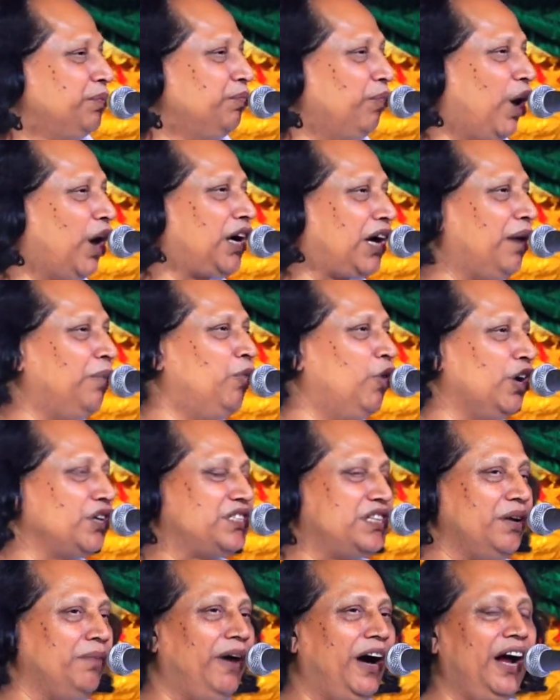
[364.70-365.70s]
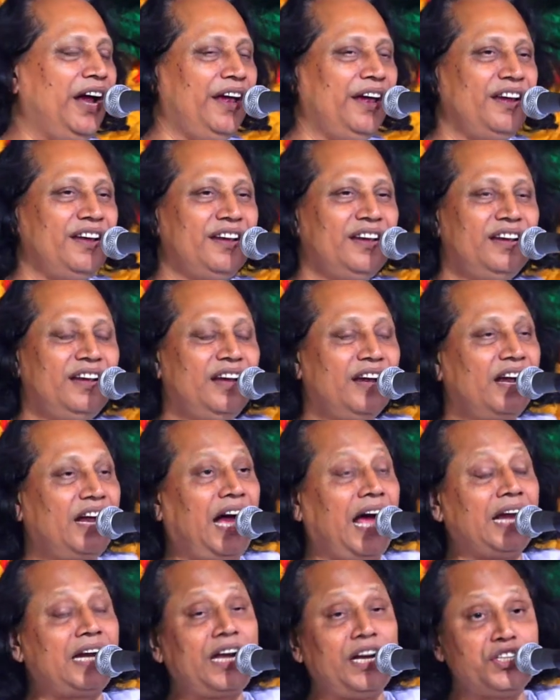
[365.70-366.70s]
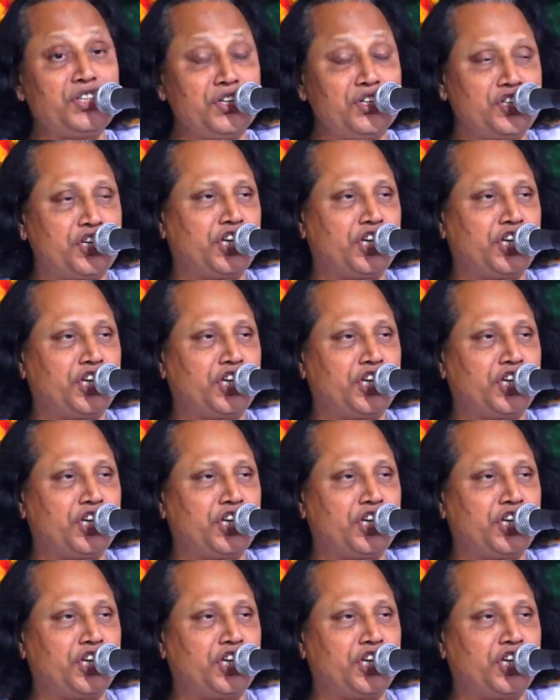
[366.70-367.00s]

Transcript: মক্কা মজ্জেমায় কার কাছে